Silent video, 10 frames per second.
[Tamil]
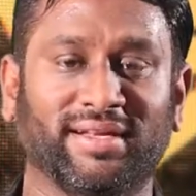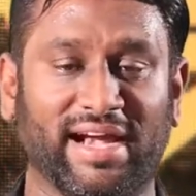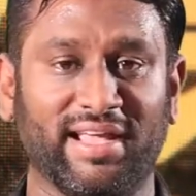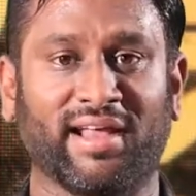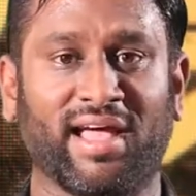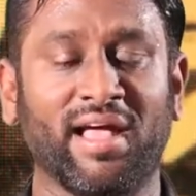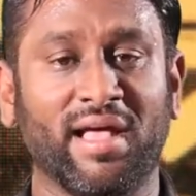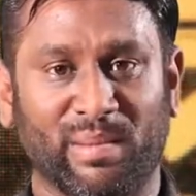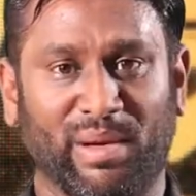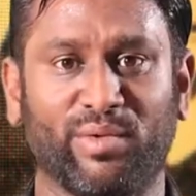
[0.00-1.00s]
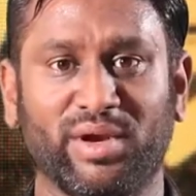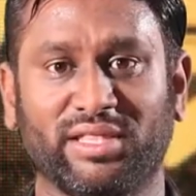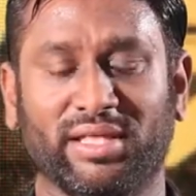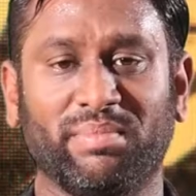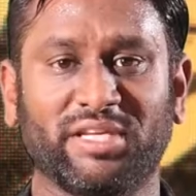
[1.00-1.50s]
நடிகராக
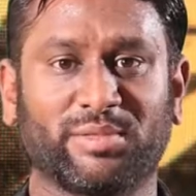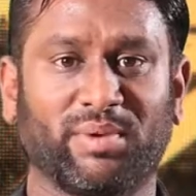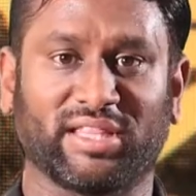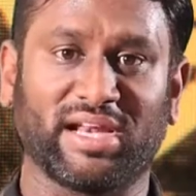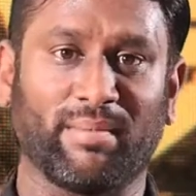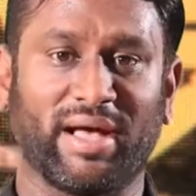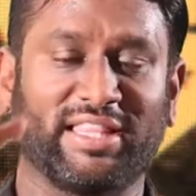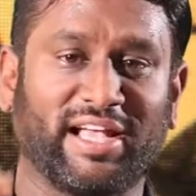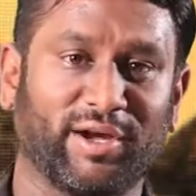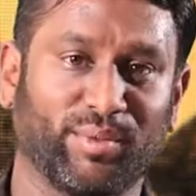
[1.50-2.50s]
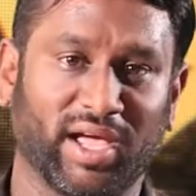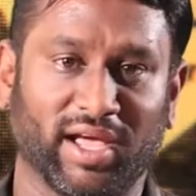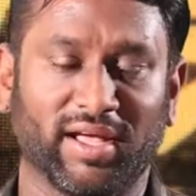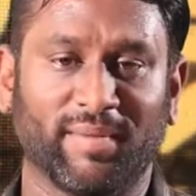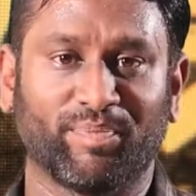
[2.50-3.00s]
மறுபடியும் இந்த பீஸ்ட் படத்தை நான் மாற்றி
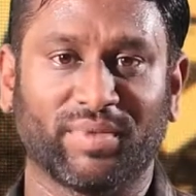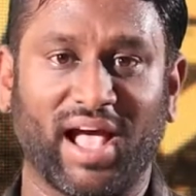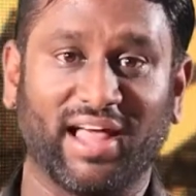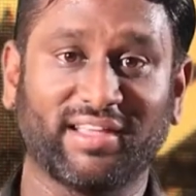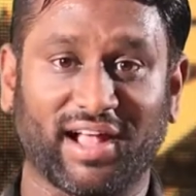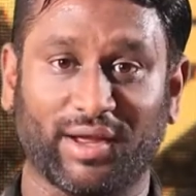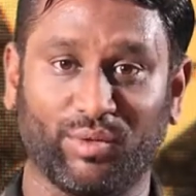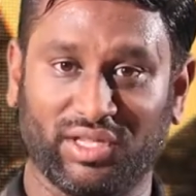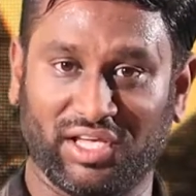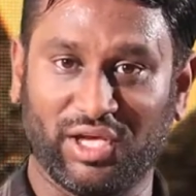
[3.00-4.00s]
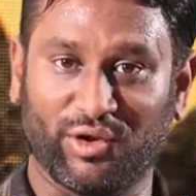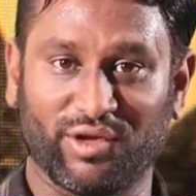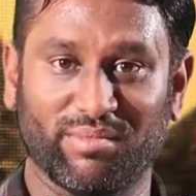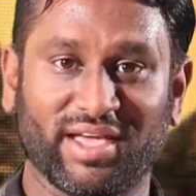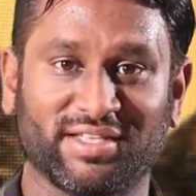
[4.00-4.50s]
காட்டுவேன் அதுக்கான இந்த ஹீரோ
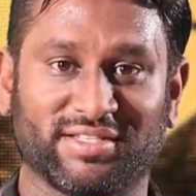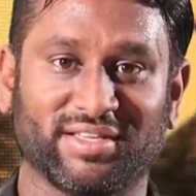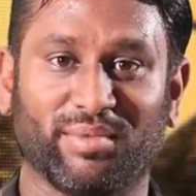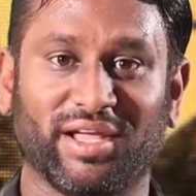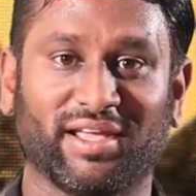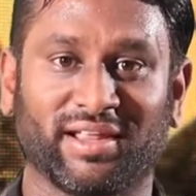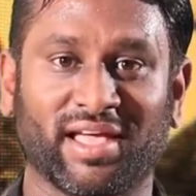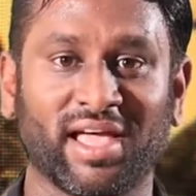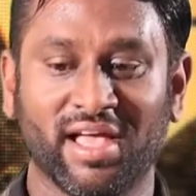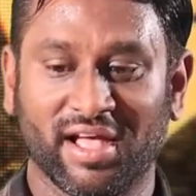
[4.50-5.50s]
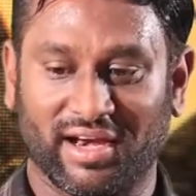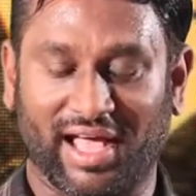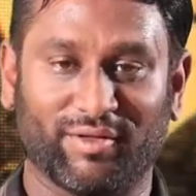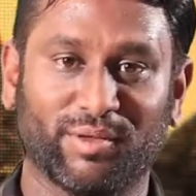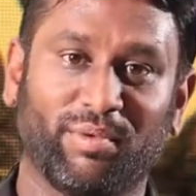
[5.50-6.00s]
இமேஜ் அப்படிங்கிறத
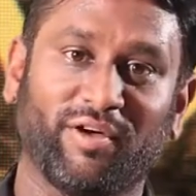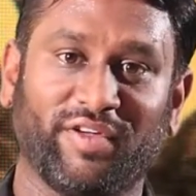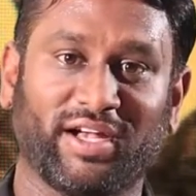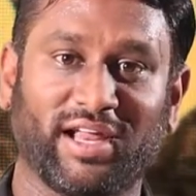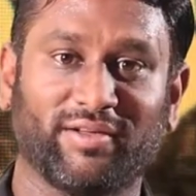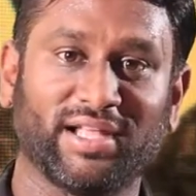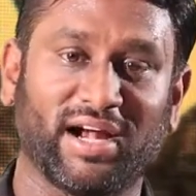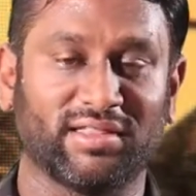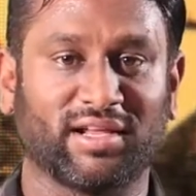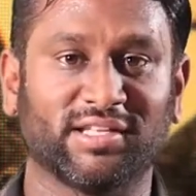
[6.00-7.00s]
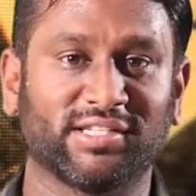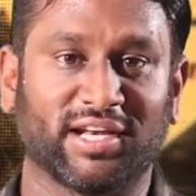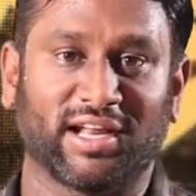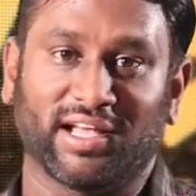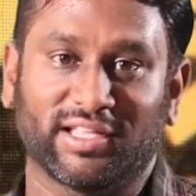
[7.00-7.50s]
நான் வந்து பர்ஃபெக்டாக வந்து அடுத்த
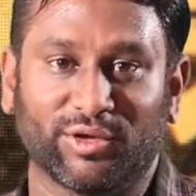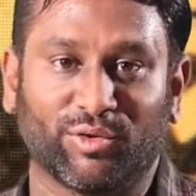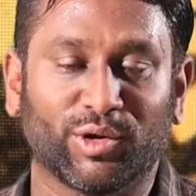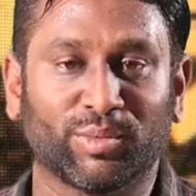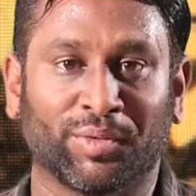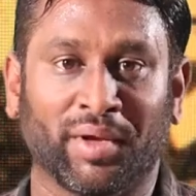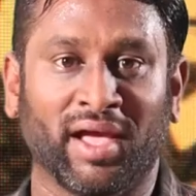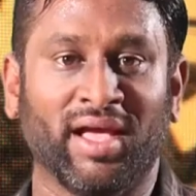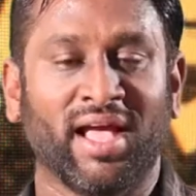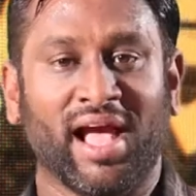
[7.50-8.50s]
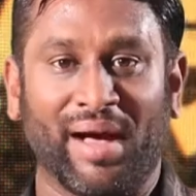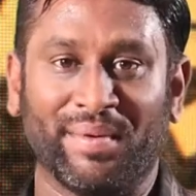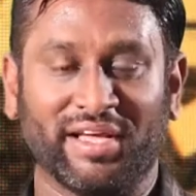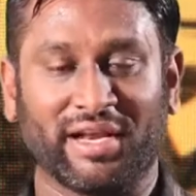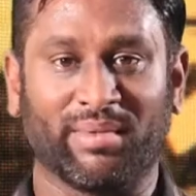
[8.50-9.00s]
ரேஞ்சுக்கு நான் நகர்த்தி கொண்டு போவேன்
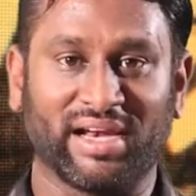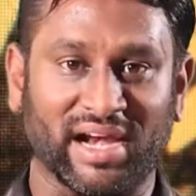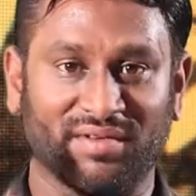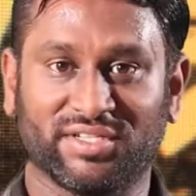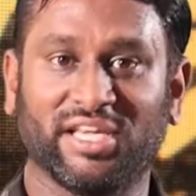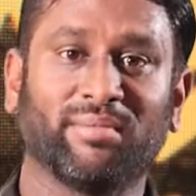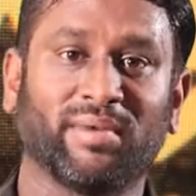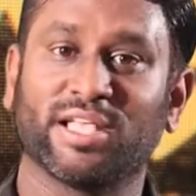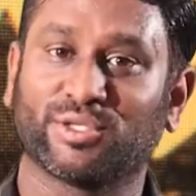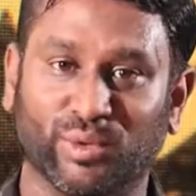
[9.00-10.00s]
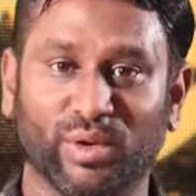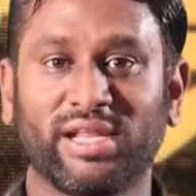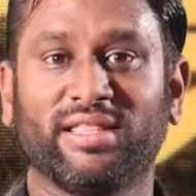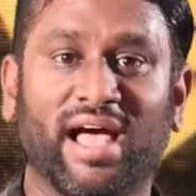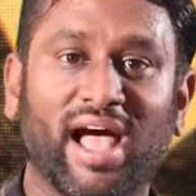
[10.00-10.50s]
அப்படிங்கிற மாதிரியான விஷயம்லாம்
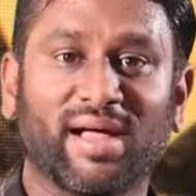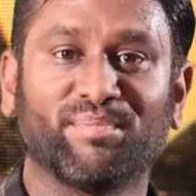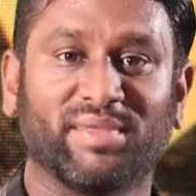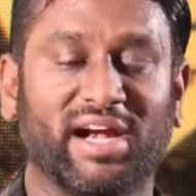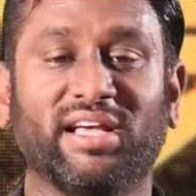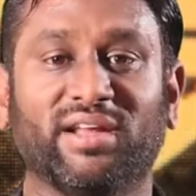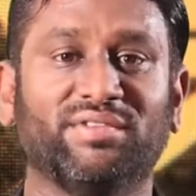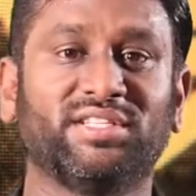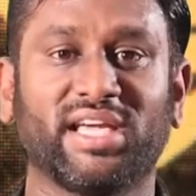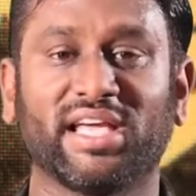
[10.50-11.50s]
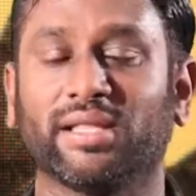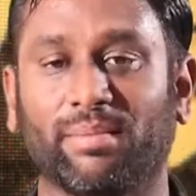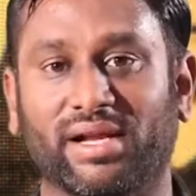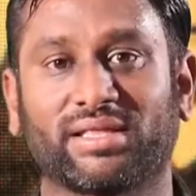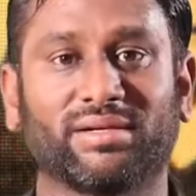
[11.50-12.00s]
சொல்லி தான் நடிகர் விஜயை இந்த
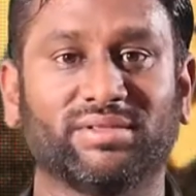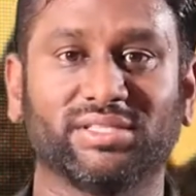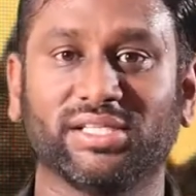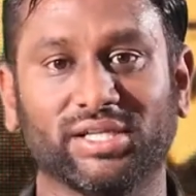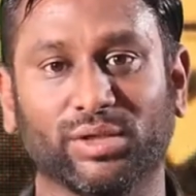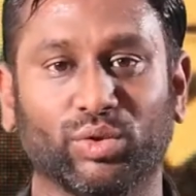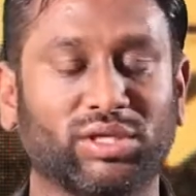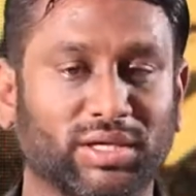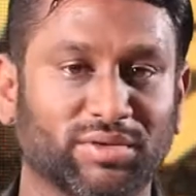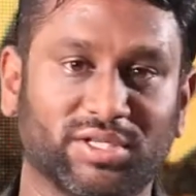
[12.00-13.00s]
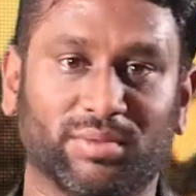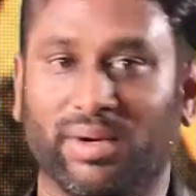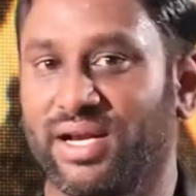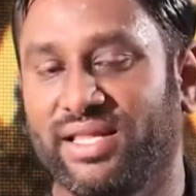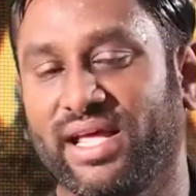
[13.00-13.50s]
படத்துக்கு வந்து ஒத்துக்க
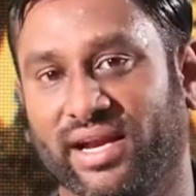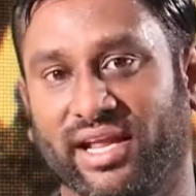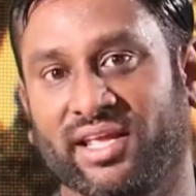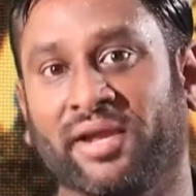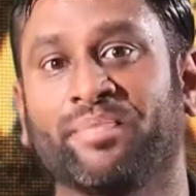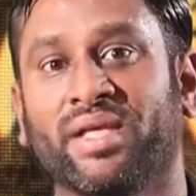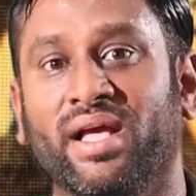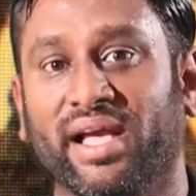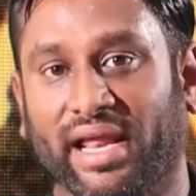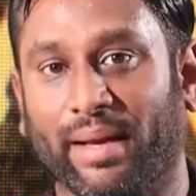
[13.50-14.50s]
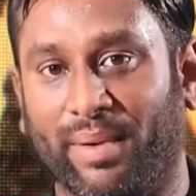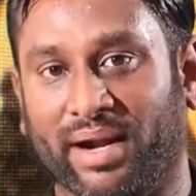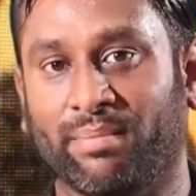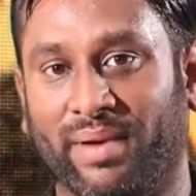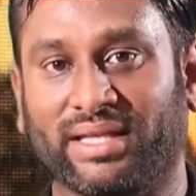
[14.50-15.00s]
வச்சுருப்பாருன்னு தான் நினைக்கிறேன் ஏன்னா
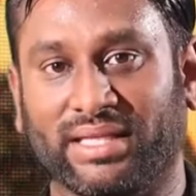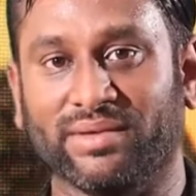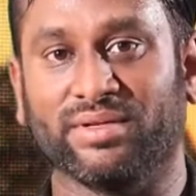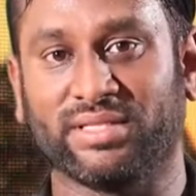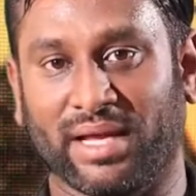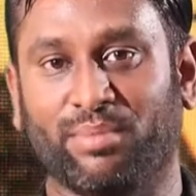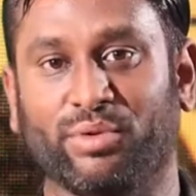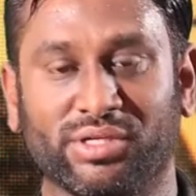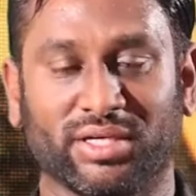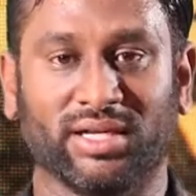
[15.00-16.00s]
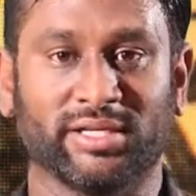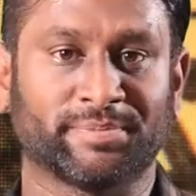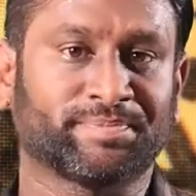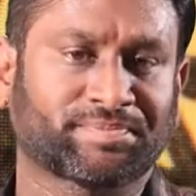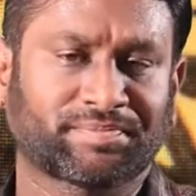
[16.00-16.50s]
படம் பார்த்ததை வச்சு நான் புரிஞ்சுக்கிட்டது
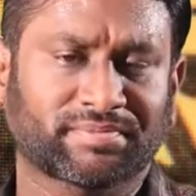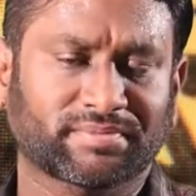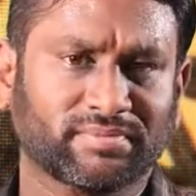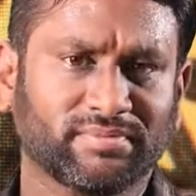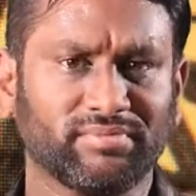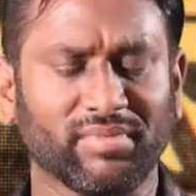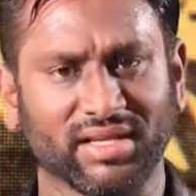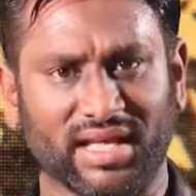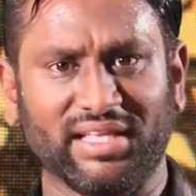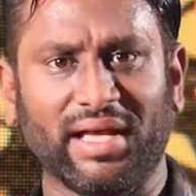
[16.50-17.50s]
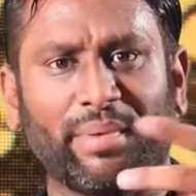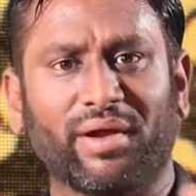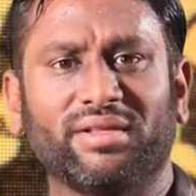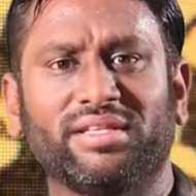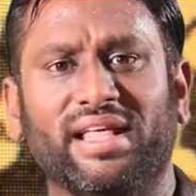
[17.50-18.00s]

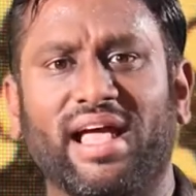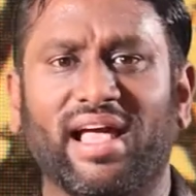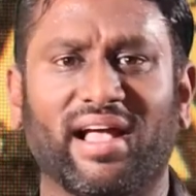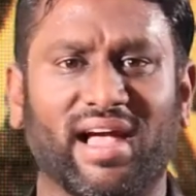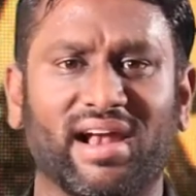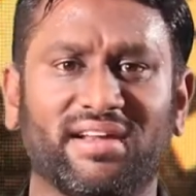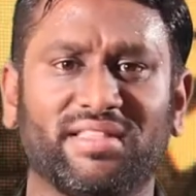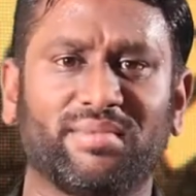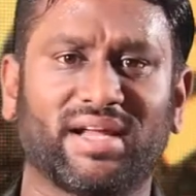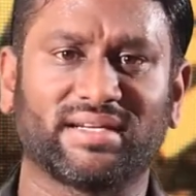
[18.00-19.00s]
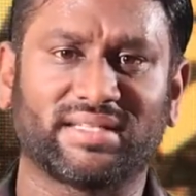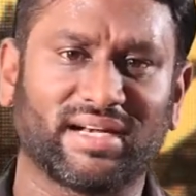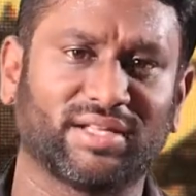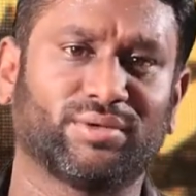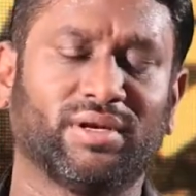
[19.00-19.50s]
அதுக்கப்புறம் வந்து தான் கலாநிதி மாறன்
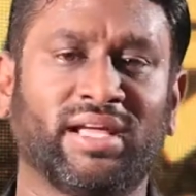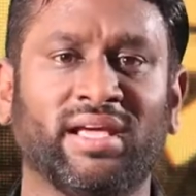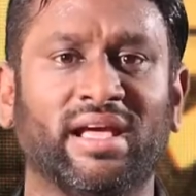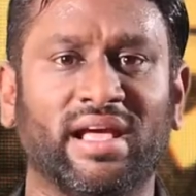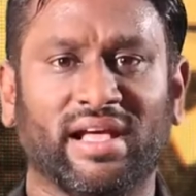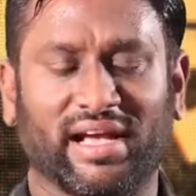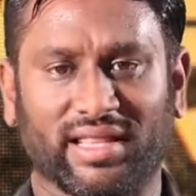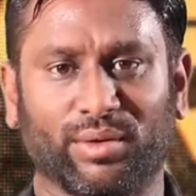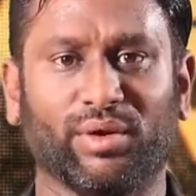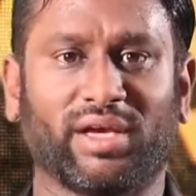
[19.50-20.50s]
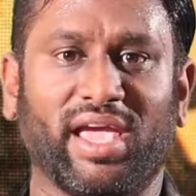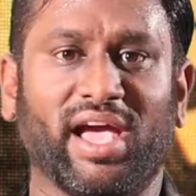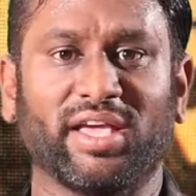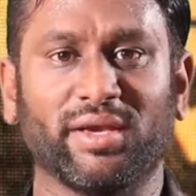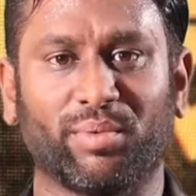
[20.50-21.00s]
சார்கிட்ட சொல்லி கதை ஓகே
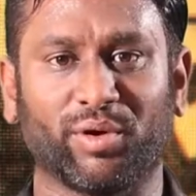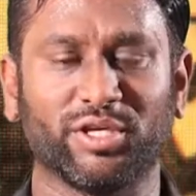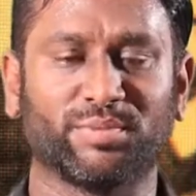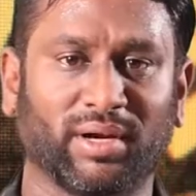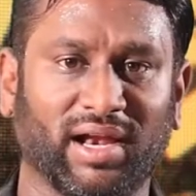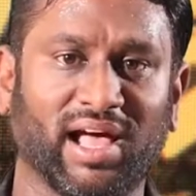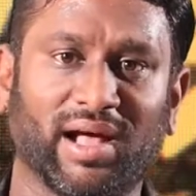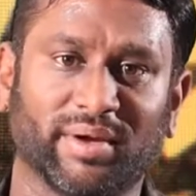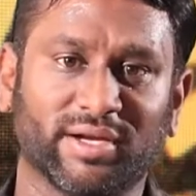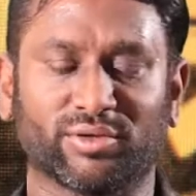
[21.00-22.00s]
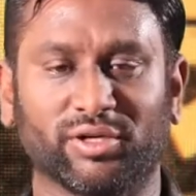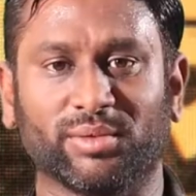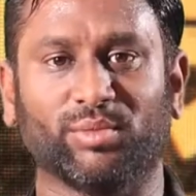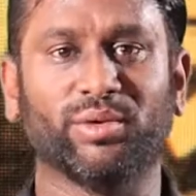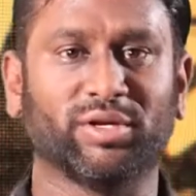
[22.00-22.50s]
ஆகி ப்ரொடியூஸ் பண்ணலாம் அப்படின்னு
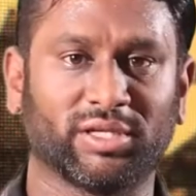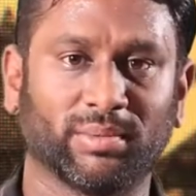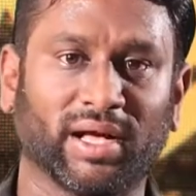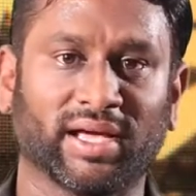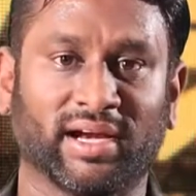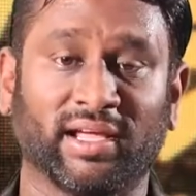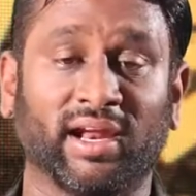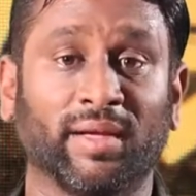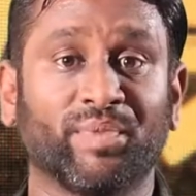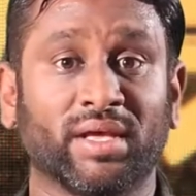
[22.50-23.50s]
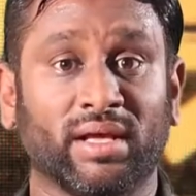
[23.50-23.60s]
சொல்லிட்டு முடிவெடுத்திருப்பாங்கன்னு நினைக்கிறேன்